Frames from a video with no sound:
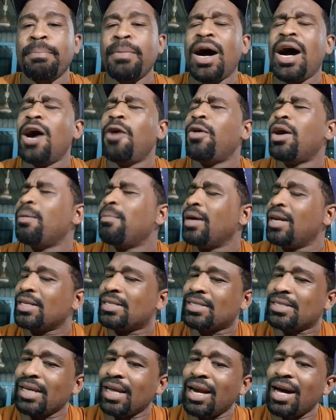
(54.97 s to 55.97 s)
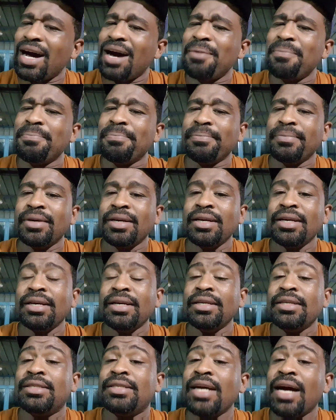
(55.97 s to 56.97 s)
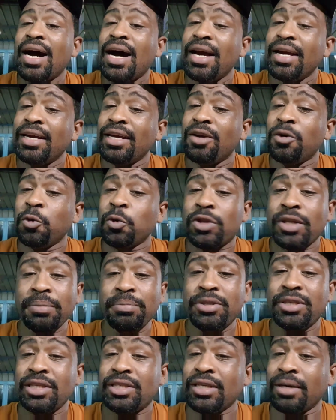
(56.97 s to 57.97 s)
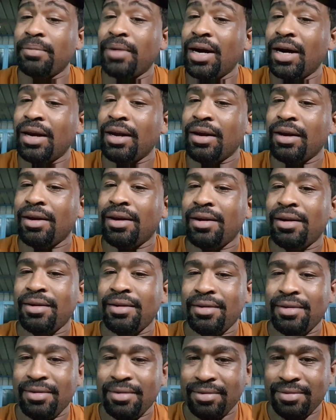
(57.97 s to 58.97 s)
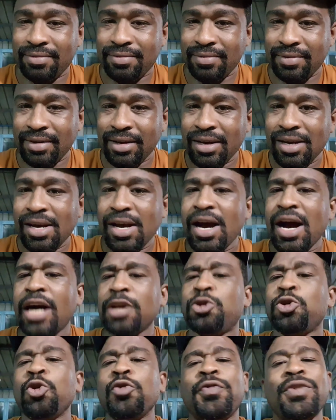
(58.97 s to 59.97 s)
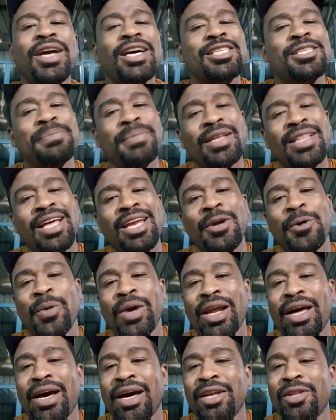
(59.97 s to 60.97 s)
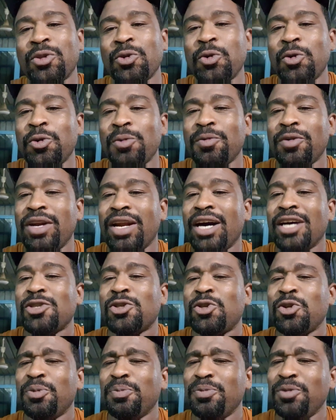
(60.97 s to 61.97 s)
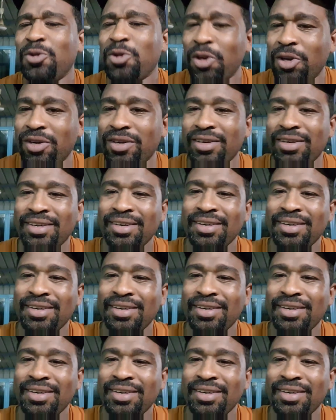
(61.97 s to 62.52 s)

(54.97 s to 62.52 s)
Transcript: معاو أمل السلام شايل وتمشي شمال أشوف ناس مدني والخرطوم وناس سمدر